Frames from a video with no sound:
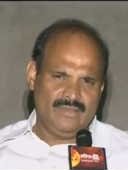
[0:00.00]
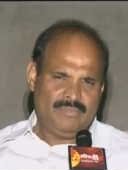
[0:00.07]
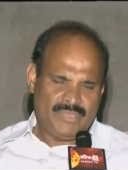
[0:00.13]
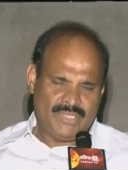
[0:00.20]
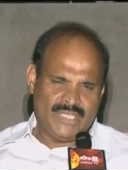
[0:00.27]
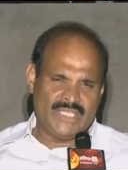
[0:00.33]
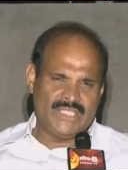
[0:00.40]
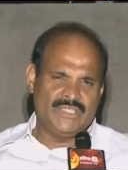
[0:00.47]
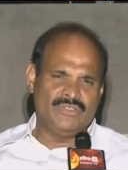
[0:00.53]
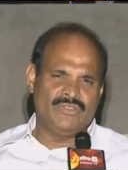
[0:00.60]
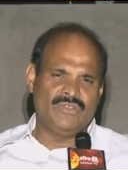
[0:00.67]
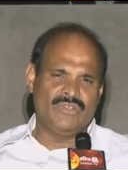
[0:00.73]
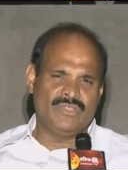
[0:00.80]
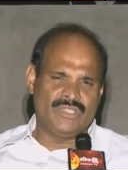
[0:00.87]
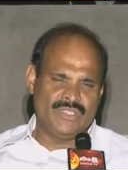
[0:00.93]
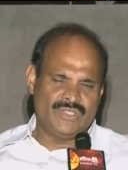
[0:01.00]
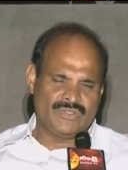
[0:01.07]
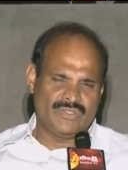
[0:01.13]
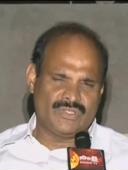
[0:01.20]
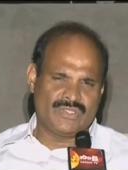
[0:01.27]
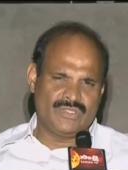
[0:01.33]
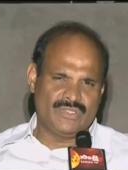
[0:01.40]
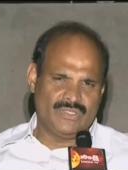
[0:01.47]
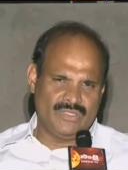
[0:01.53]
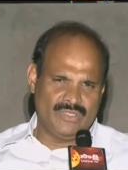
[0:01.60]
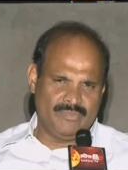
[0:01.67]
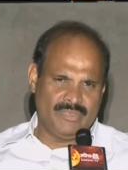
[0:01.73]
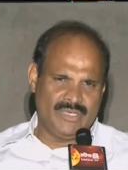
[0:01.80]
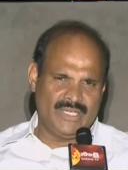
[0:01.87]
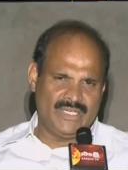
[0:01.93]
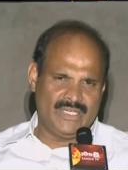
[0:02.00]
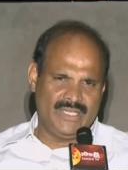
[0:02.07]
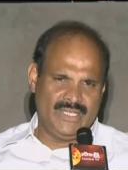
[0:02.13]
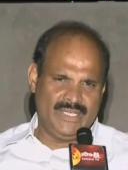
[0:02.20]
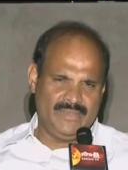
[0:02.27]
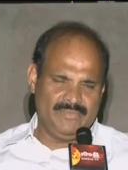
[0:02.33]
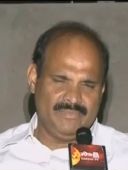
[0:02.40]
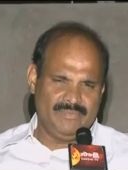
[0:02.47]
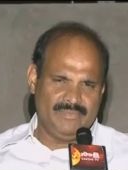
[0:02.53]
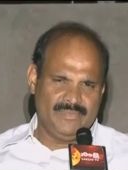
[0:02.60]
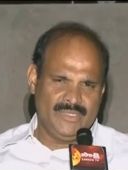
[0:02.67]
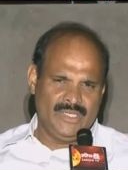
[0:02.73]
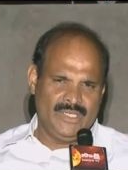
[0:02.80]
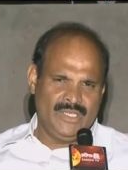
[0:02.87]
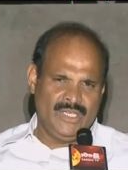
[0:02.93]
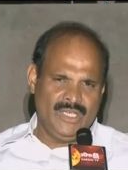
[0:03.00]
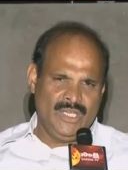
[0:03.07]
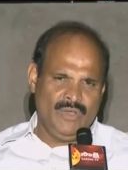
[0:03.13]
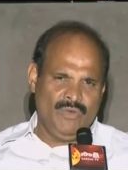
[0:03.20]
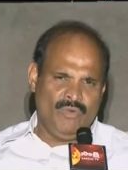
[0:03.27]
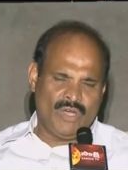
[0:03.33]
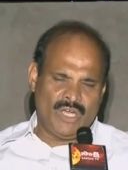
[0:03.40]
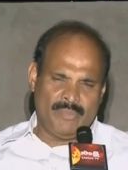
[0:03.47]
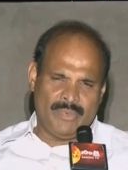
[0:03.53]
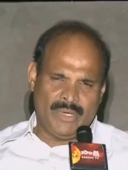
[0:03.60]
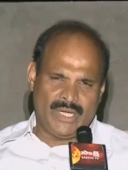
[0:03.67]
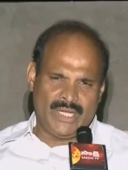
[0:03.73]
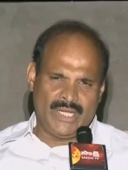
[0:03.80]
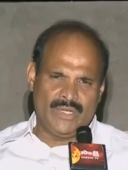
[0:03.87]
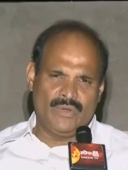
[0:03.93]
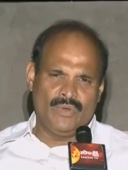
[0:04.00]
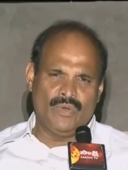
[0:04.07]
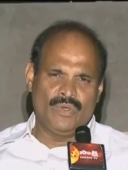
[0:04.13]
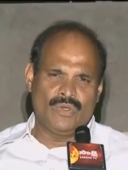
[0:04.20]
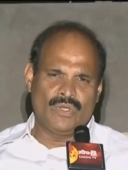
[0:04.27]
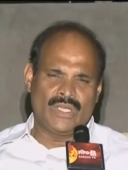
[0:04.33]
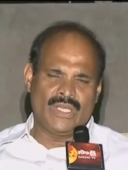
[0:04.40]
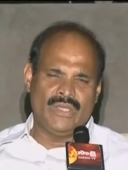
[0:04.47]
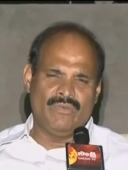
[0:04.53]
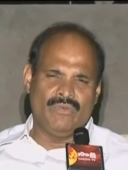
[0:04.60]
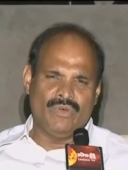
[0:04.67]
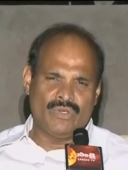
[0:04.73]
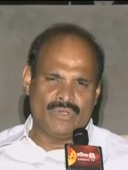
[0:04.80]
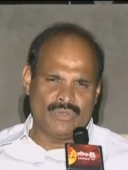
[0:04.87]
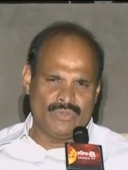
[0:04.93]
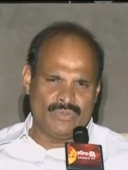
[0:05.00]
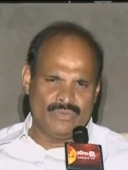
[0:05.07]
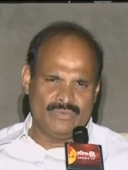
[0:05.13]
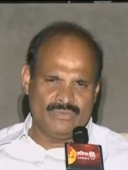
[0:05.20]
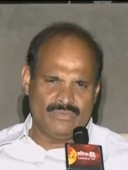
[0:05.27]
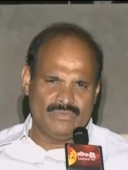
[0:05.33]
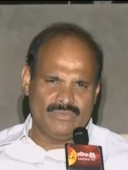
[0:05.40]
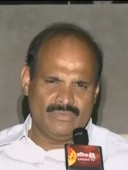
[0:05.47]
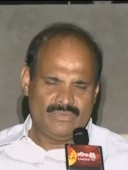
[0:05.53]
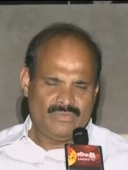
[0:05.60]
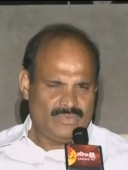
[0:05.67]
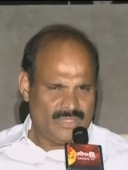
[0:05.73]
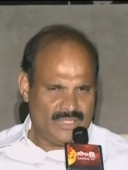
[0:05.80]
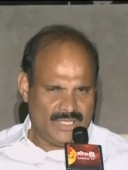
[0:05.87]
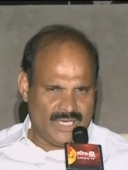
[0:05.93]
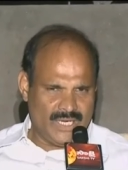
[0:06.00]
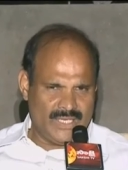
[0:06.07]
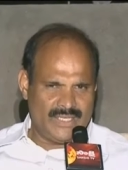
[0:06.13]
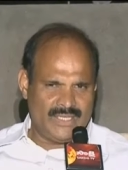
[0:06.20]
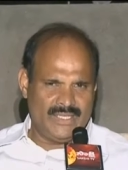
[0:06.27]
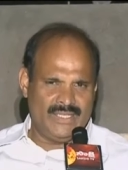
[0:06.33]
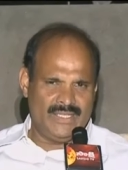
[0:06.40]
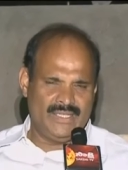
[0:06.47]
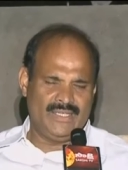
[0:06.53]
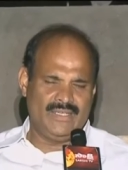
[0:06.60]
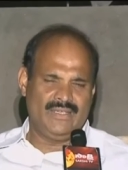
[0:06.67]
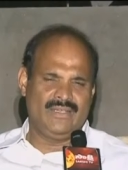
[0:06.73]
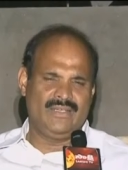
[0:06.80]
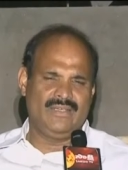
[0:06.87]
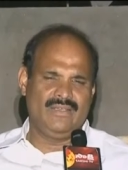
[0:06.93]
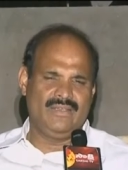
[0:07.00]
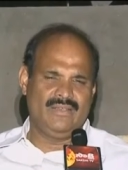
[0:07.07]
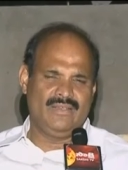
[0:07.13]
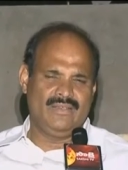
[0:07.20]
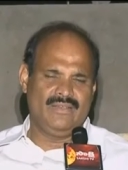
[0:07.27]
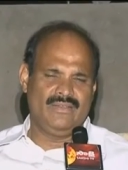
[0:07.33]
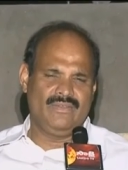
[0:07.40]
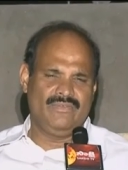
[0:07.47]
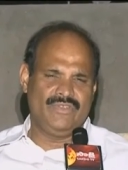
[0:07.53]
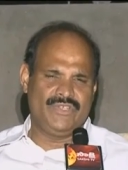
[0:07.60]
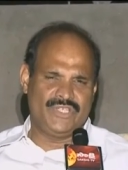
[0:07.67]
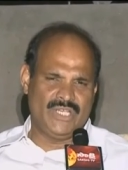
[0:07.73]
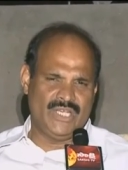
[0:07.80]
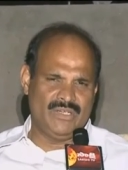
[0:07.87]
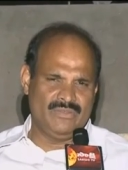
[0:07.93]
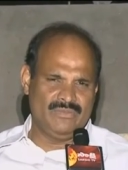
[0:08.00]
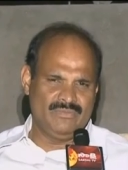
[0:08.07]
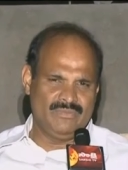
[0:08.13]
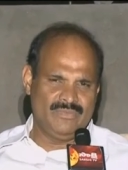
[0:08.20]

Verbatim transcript: ప్రజా జీవితంలోకి తీసుకొస్తుందో ఈ పార్టీ ఒక పక్కన నోటుకి ఓటు లాంటి విషయాలు